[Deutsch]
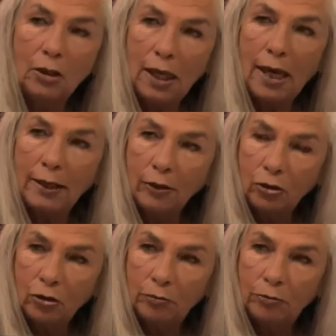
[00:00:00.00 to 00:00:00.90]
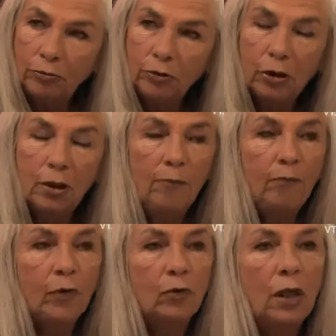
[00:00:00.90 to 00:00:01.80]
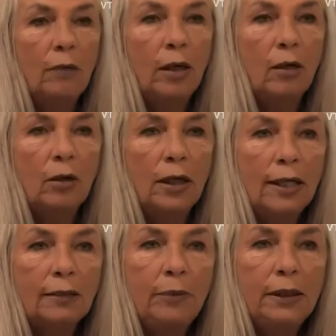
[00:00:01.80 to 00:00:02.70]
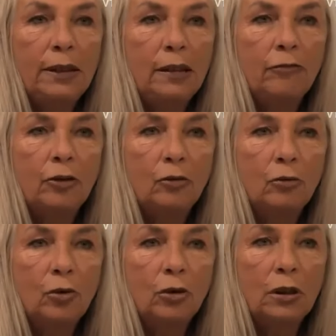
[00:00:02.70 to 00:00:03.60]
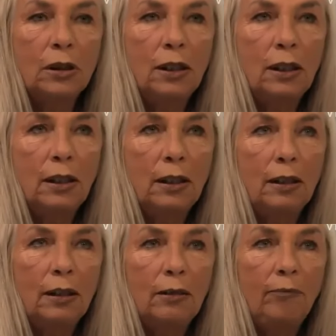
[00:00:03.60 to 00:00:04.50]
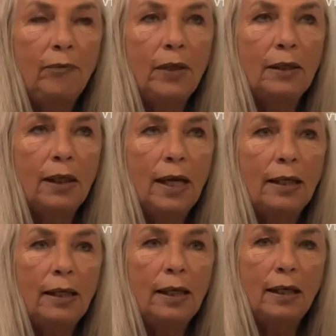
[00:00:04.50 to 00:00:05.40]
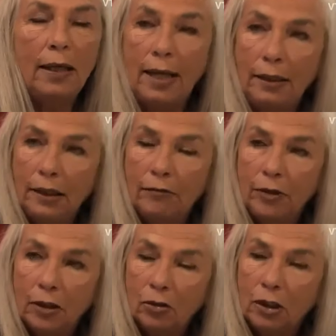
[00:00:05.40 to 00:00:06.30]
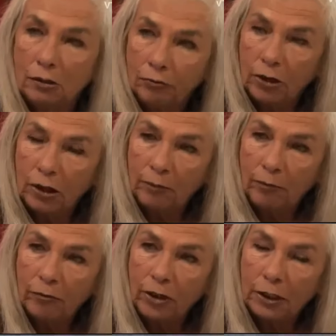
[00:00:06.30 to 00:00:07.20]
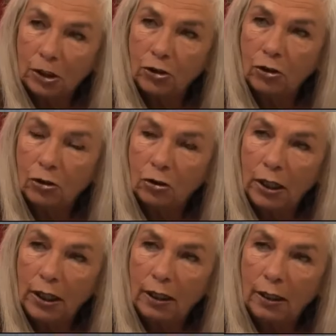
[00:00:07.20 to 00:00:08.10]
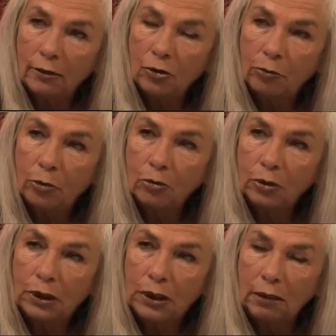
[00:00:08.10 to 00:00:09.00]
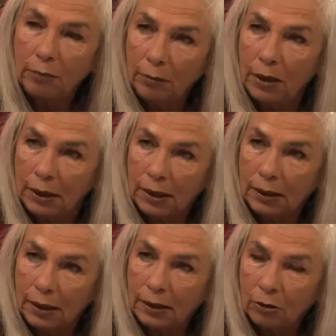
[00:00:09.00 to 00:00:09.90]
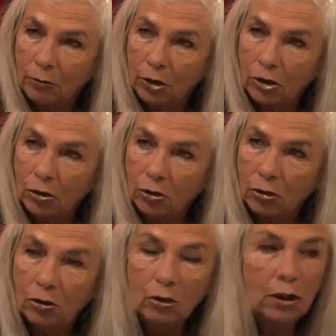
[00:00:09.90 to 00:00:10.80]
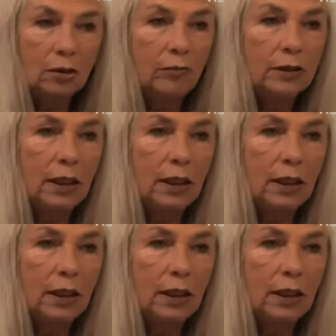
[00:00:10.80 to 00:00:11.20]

Auch da anknüpfen und aber auch explizit versuchen, ähm, eine ähnliche Wirkung, also von, dem, von der Zerstörung her zu produzieren. Beim Militär geht es ja um Zerstörung und nicht ja.